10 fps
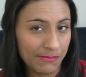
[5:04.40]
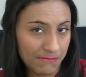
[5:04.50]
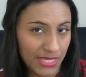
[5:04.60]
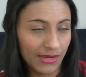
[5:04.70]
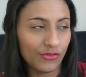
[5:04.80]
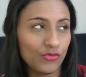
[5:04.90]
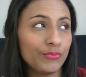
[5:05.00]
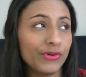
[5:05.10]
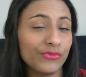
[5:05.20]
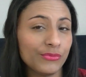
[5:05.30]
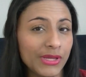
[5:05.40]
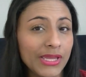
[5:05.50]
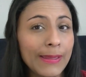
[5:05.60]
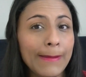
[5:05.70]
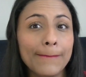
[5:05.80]
invierno, es un perfume
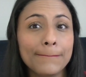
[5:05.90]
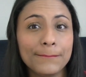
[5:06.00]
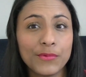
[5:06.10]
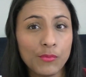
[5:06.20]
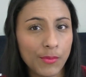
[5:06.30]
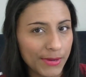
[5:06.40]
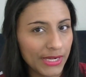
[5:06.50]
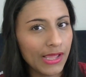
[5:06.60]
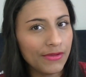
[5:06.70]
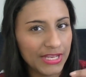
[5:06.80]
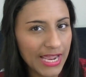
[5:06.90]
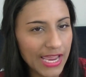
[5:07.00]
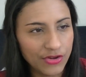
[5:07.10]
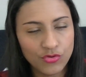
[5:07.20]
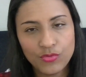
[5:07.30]
como para
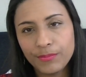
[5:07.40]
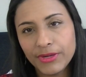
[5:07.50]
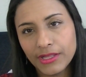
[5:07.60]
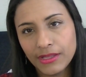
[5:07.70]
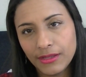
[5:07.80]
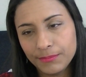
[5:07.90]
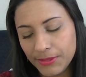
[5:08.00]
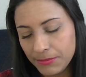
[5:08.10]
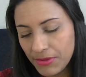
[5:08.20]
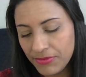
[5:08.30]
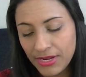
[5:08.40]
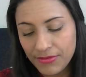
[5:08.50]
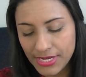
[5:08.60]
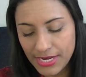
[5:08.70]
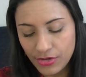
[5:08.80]
verano, para primavera,
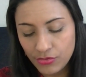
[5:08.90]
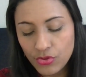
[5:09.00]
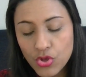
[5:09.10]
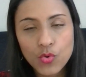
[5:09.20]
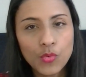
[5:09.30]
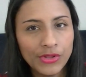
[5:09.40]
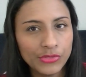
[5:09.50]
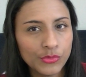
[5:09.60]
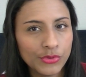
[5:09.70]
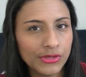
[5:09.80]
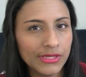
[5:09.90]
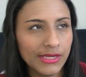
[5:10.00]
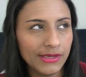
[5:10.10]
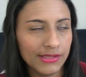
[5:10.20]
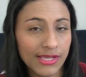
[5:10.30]
verano, cuando
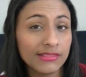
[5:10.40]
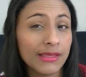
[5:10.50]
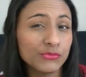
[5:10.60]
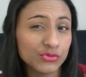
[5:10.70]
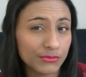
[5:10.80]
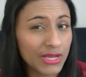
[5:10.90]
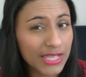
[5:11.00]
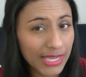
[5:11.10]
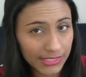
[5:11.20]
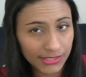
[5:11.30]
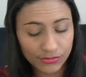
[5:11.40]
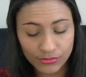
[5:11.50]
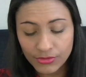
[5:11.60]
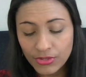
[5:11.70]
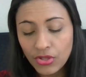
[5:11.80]
el día está mucho más
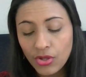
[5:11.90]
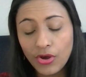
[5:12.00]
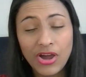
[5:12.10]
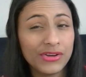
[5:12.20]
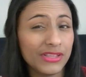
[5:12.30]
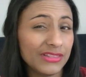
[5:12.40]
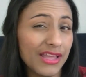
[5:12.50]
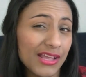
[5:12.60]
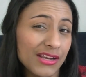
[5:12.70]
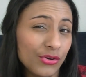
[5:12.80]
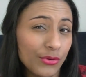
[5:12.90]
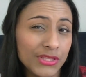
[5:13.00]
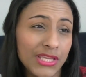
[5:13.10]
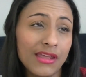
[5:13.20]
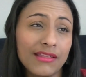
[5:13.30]
cálido. Ahorita los
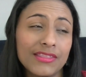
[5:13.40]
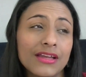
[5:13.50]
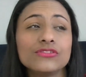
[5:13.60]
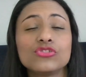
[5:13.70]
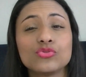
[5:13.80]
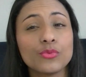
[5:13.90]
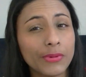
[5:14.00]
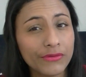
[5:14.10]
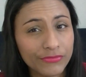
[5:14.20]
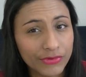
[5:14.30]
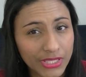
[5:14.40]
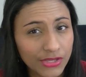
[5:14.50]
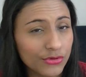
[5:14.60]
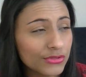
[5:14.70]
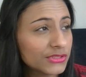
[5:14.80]
días están súper
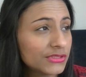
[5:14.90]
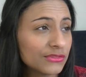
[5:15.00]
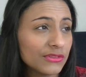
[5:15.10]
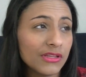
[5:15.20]
fríos,